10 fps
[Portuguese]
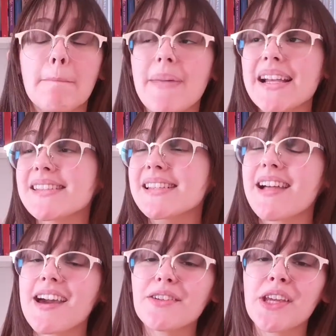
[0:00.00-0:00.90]
Mas
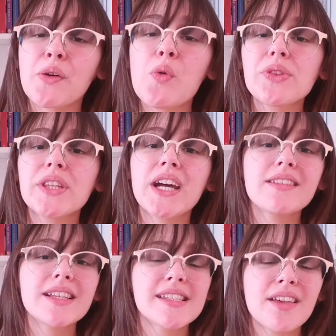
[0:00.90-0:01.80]
claro que com
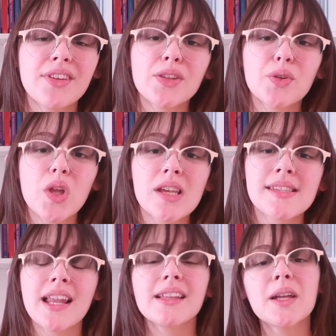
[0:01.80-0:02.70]
tantas aventuras,
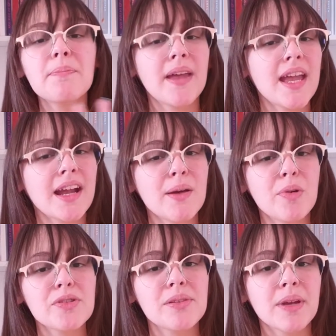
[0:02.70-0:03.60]
ela também
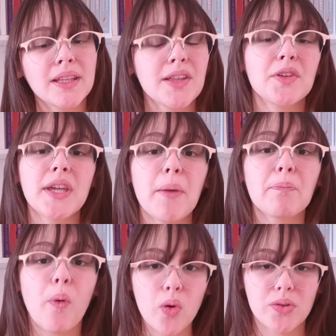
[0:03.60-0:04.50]
acabou se metendo em
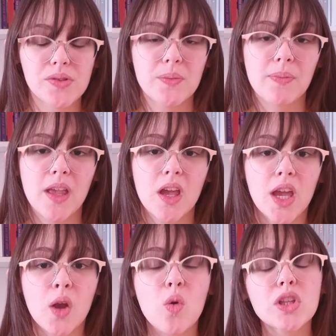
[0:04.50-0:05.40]
apuros,
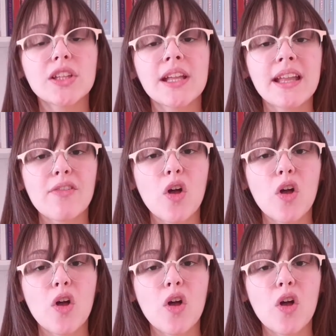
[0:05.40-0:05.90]
Enquanto tentava